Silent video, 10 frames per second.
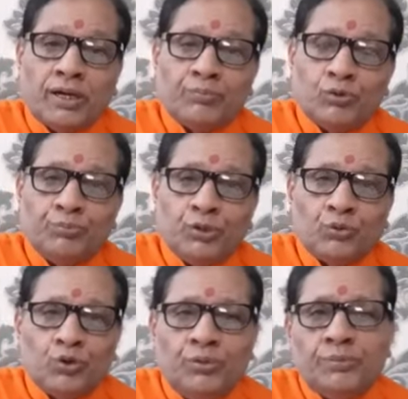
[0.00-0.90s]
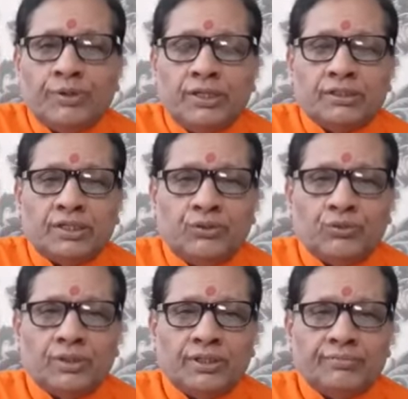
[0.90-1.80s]
आपको बिल्कुल भी फलित नहीं
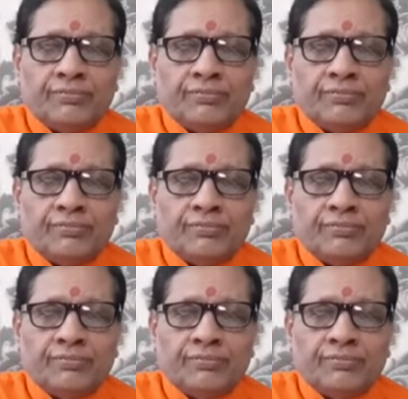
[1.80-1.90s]
होगा